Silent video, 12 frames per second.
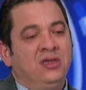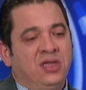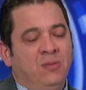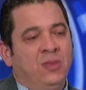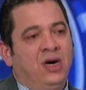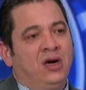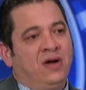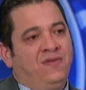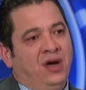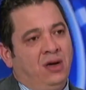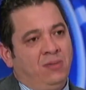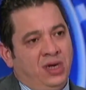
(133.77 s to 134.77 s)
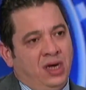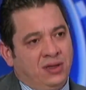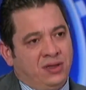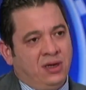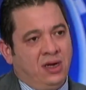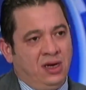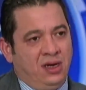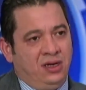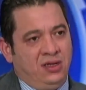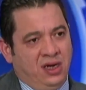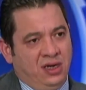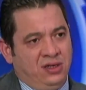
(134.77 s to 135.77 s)
تم رفع منحه
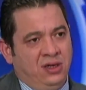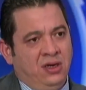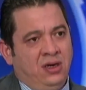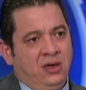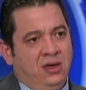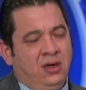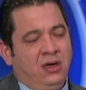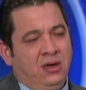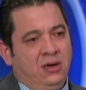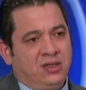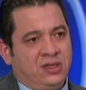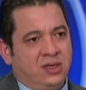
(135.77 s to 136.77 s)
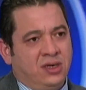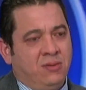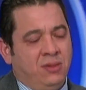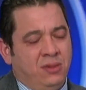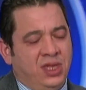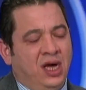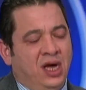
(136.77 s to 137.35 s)
الانتاج آه، تصدق منحه